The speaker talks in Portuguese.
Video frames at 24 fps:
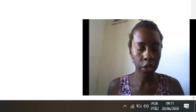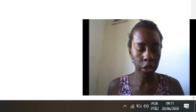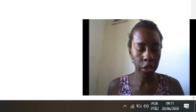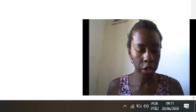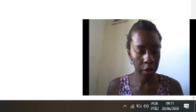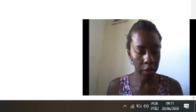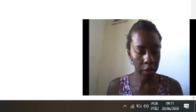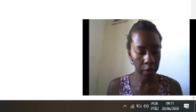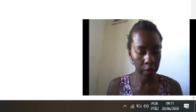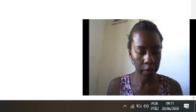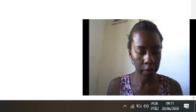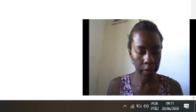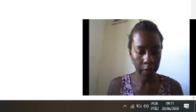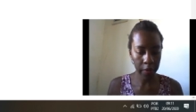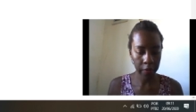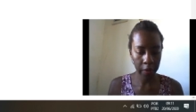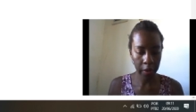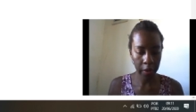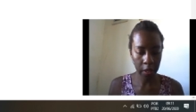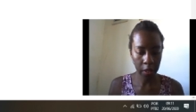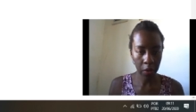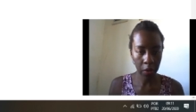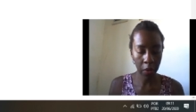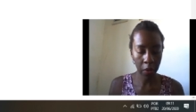título, tá
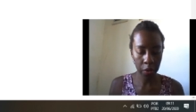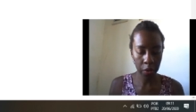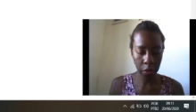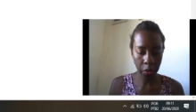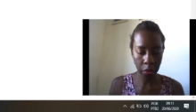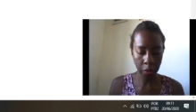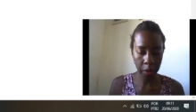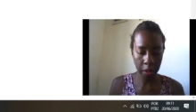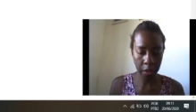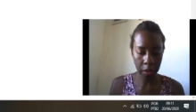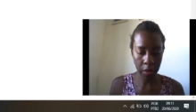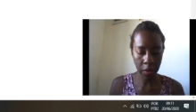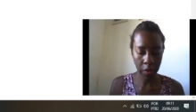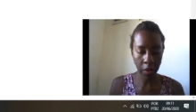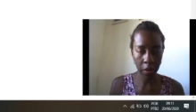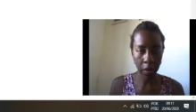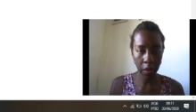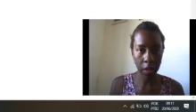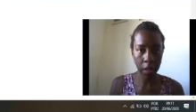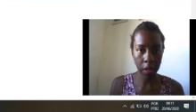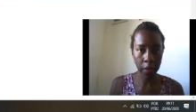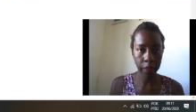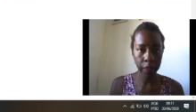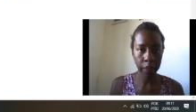vendo? Conte uma
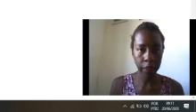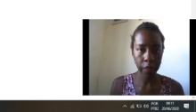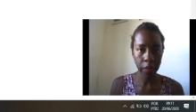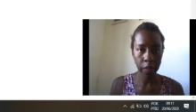história.